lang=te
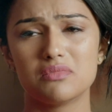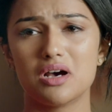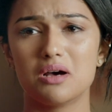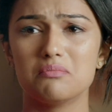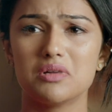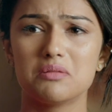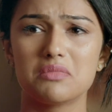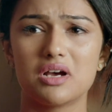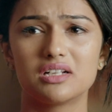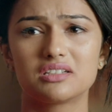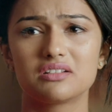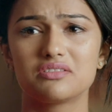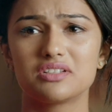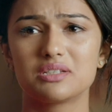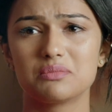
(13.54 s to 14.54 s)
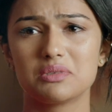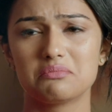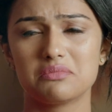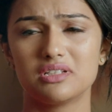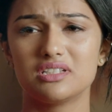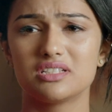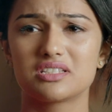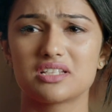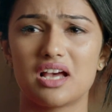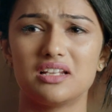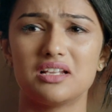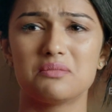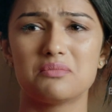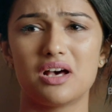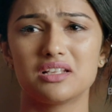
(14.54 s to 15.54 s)
మా అమ్మ మాట విని మిమ్మల్ని చాలా
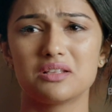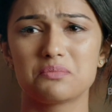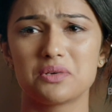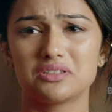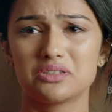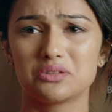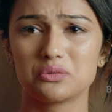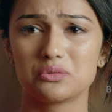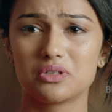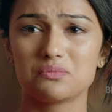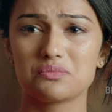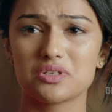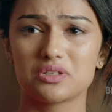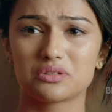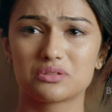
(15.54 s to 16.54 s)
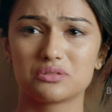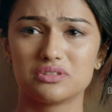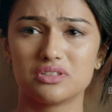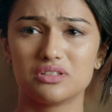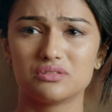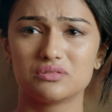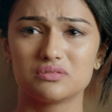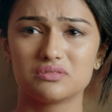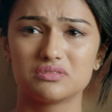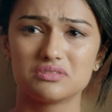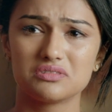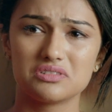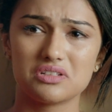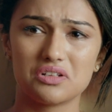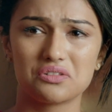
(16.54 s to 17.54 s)
బాధ పెట్టి దూరం చేసుకున్నాను
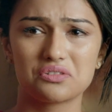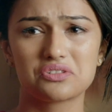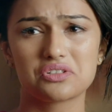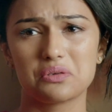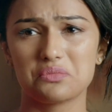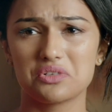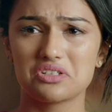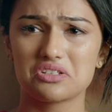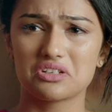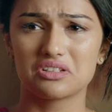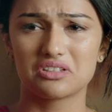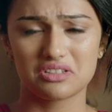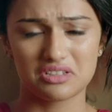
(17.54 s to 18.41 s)
నన్ను క్షమించండి